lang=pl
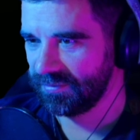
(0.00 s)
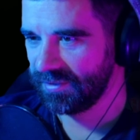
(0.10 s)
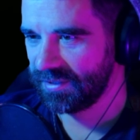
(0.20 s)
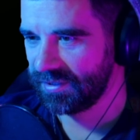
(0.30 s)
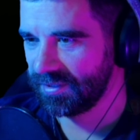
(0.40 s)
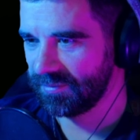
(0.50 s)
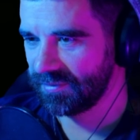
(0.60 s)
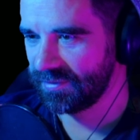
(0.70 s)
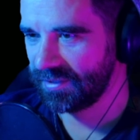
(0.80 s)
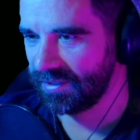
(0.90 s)
Co tu jest tak
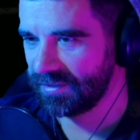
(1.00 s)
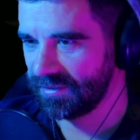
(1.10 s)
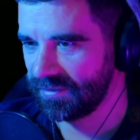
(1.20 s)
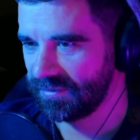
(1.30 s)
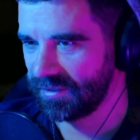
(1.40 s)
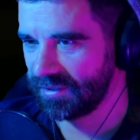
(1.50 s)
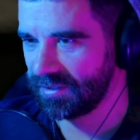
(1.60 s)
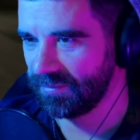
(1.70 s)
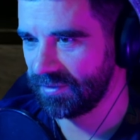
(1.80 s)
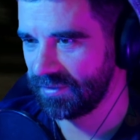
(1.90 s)
ciemno? Czekajcie, co tu
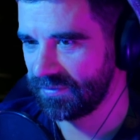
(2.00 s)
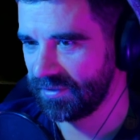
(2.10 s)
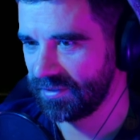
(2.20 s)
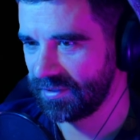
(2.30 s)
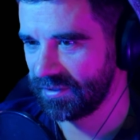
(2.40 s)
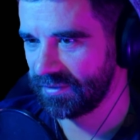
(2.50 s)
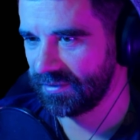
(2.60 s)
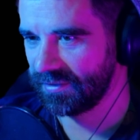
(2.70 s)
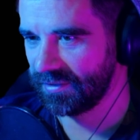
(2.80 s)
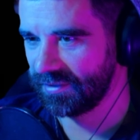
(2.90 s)
tak ciemno jest w tej grze?
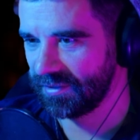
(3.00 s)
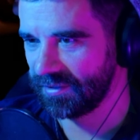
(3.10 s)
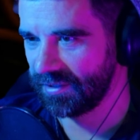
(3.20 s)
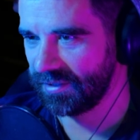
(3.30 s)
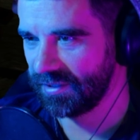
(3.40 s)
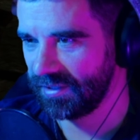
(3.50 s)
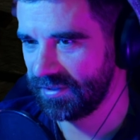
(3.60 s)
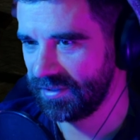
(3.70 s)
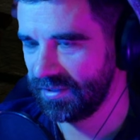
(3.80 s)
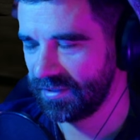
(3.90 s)
To, te, ten ray
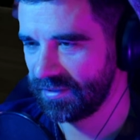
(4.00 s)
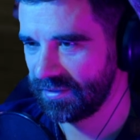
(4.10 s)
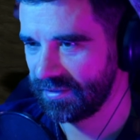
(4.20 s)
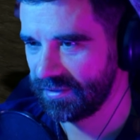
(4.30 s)
tracing?